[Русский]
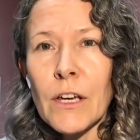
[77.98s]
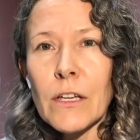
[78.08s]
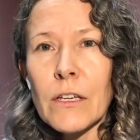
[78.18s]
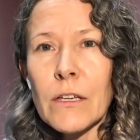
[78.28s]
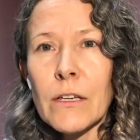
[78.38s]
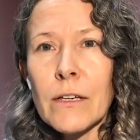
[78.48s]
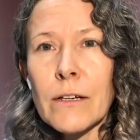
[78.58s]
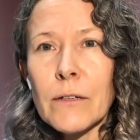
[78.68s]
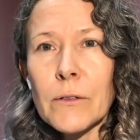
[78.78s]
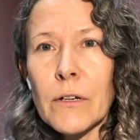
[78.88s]
И
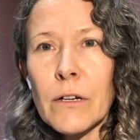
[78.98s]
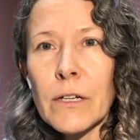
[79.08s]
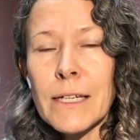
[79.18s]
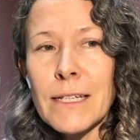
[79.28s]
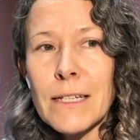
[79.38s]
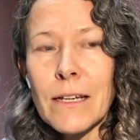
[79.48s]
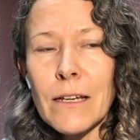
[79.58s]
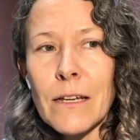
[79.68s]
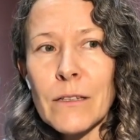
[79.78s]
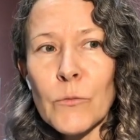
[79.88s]
э, если
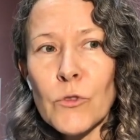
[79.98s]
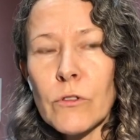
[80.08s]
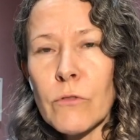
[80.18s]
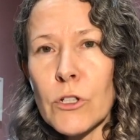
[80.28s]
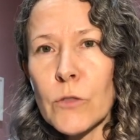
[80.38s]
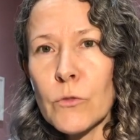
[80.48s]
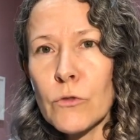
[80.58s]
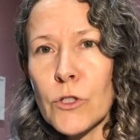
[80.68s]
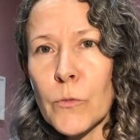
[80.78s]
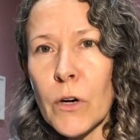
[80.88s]
это будет ваша
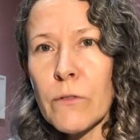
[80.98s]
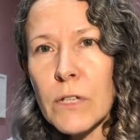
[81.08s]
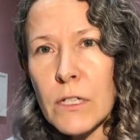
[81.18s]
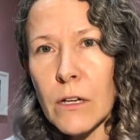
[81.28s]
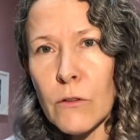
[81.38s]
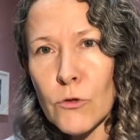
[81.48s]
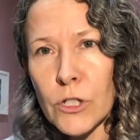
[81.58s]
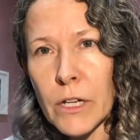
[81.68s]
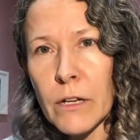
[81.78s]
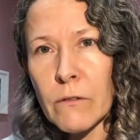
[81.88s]
будущая профессия или
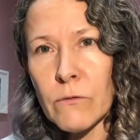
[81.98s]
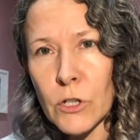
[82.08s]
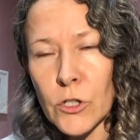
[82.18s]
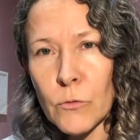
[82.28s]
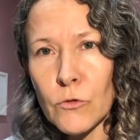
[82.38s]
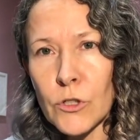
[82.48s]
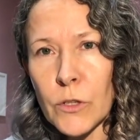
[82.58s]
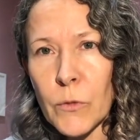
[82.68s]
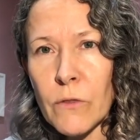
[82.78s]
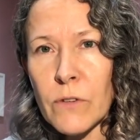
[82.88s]
уже ваша будущая
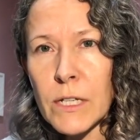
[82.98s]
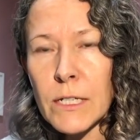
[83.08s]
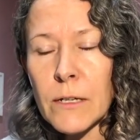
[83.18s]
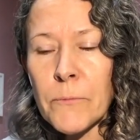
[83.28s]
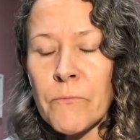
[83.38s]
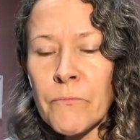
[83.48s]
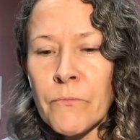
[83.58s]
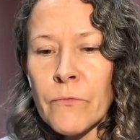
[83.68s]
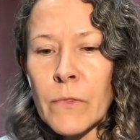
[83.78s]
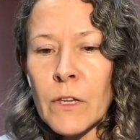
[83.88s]
профессия,
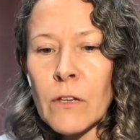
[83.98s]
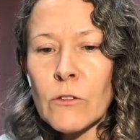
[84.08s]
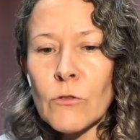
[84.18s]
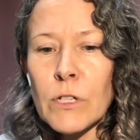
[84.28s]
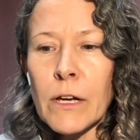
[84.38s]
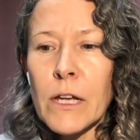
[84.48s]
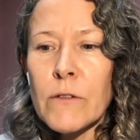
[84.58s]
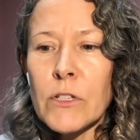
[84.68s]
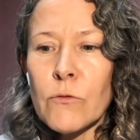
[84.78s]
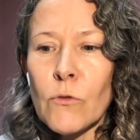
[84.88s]
то, скорее
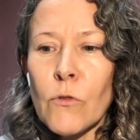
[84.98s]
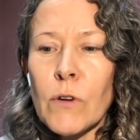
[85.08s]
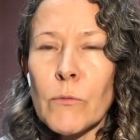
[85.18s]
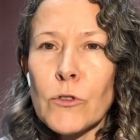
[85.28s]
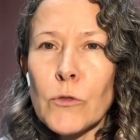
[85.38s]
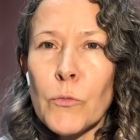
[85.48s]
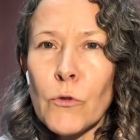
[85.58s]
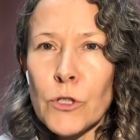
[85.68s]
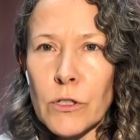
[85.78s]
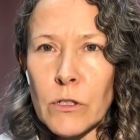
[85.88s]
всего, вам будет
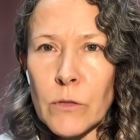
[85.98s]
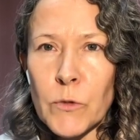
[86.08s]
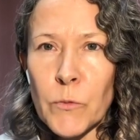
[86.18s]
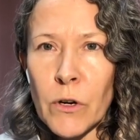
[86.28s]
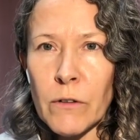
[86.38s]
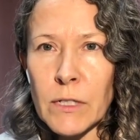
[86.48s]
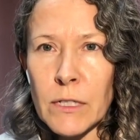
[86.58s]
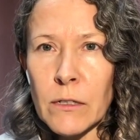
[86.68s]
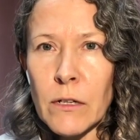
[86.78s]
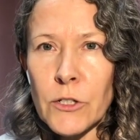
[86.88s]
проще с этим справиться.
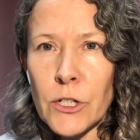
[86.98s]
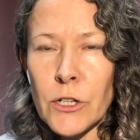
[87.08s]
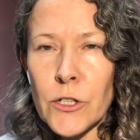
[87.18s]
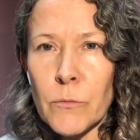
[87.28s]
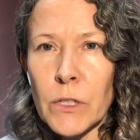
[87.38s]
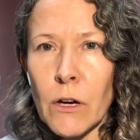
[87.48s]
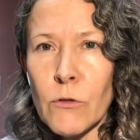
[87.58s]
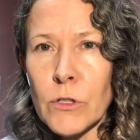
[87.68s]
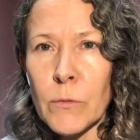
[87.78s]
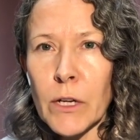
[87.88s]
Да? Чаще мы
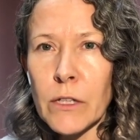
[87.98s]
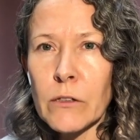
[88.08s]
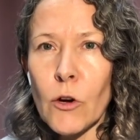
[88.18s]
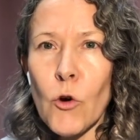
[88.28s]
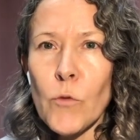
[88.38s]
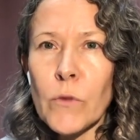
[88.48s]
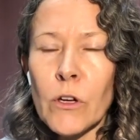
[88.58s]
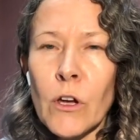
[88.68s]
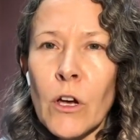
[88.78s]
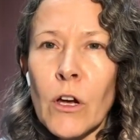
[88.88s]
находим какие-то хобби,
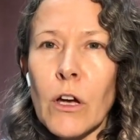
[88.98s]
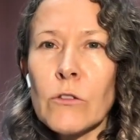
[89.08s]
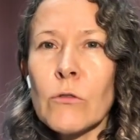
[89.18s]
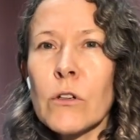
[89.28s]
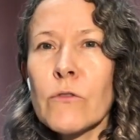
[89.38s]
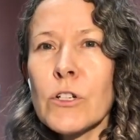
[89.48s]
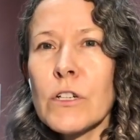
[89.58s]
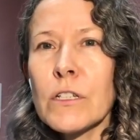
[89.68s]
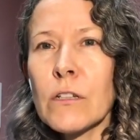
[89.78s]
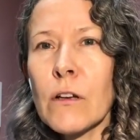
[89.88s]
которые в
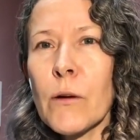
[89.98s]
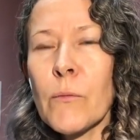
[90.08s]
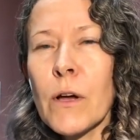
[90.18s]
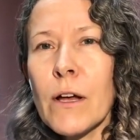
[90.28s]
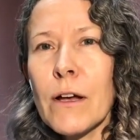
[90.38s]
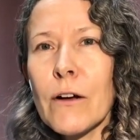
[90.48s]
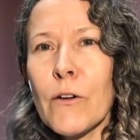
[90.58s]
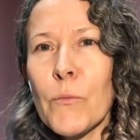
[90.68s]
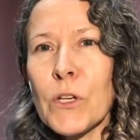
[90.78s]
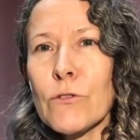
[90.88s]
жизни нам, э,
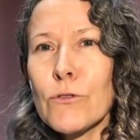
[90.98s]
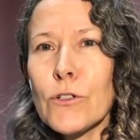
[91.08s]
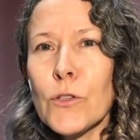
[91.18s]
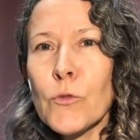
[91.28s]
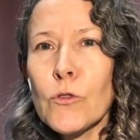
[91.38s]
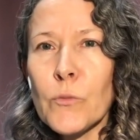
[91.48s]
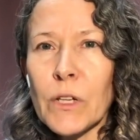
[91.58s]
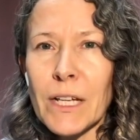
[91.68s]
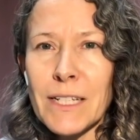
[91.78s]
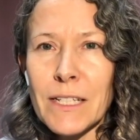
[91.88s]
по сути, не будут
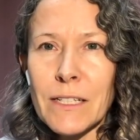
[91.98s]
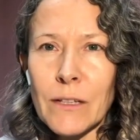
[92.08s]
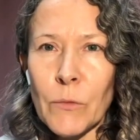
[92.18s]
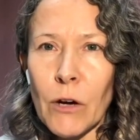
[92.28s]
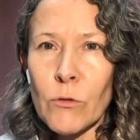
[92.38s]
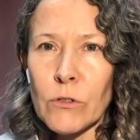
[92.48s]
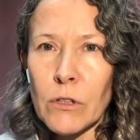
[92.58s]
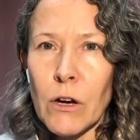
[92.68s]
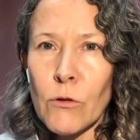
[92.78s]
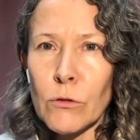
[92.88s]
приносить там, какой-то
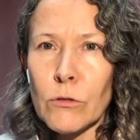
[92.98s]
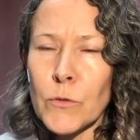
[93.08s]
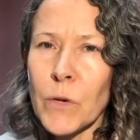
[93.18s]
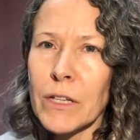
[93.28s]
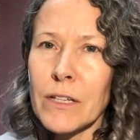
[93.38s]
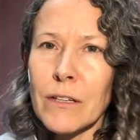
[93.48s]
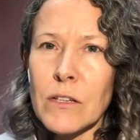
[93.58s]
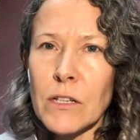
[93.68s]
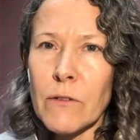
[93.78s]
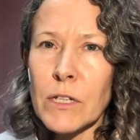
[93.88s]
доход. То есть мы от них
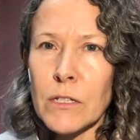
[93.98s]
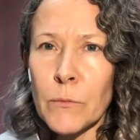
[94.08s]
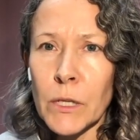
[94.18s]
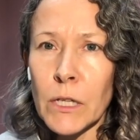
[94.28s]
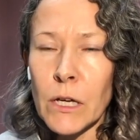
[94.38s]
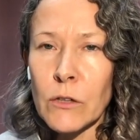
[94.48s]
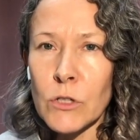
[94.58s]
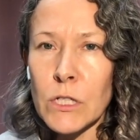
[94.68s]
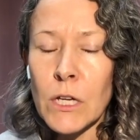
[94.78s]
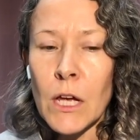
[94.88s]
независимы. Да? То
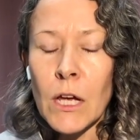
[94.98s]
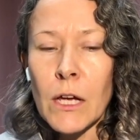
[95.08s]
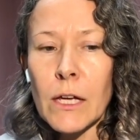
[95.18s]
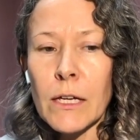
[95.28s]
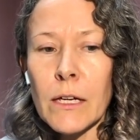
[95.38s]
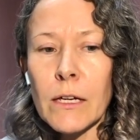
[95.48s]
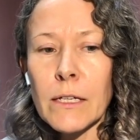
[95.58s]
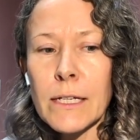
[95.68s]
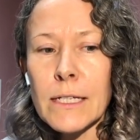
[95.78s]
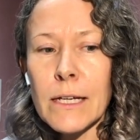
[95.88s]
есть э,
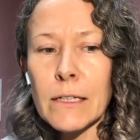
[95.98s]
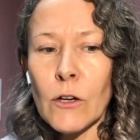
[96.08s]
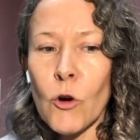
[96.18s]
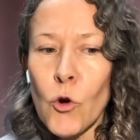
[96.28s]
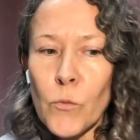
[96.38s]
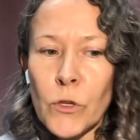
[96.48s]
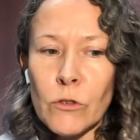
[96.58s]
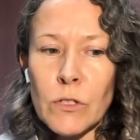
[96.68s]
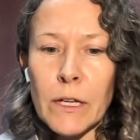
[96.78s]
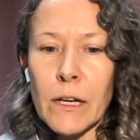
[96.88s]
если это хобби, то,
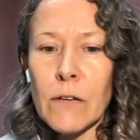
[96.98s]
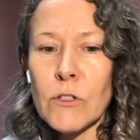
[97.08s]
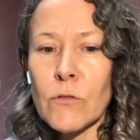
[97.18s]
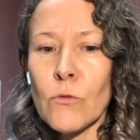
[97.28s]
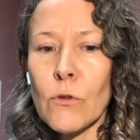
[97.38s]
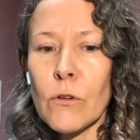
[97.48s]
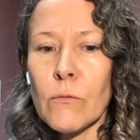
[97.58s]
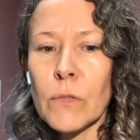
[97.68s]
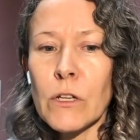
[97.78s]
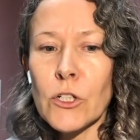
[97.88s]
скорее всего,
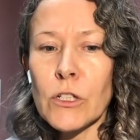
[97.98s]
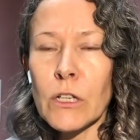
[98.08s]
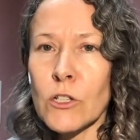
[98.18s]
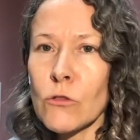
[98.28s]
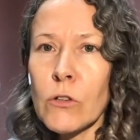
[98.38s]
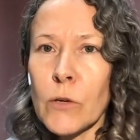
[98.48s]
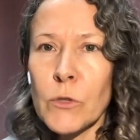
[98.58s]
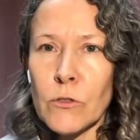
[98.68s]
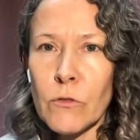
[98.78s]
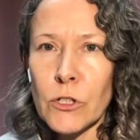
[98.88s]
мы должны настолько
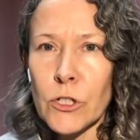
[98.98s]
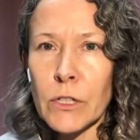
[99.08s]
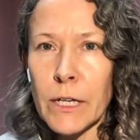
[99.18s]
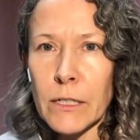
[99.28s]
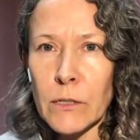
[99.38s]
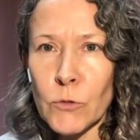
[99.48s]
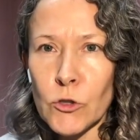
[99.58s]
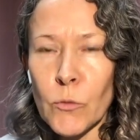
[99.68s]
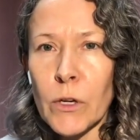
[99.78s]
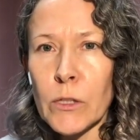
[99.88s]
быть увлечены этим,
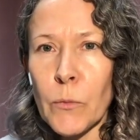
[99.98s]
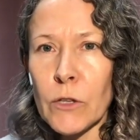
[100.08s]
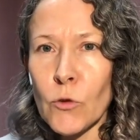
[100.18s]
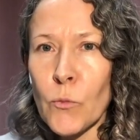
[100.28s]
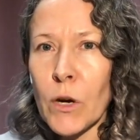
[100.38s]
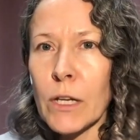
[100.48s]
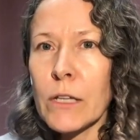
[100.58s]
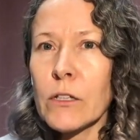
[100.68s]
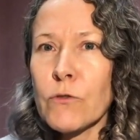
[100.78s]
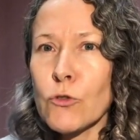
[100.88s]
чтобы это потом
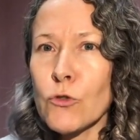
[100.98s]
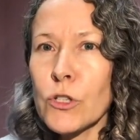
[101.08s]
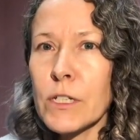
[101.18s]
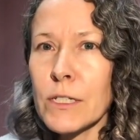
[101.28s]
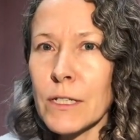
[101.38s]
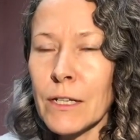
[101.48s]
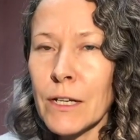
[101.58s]
продлилось всю жизнь,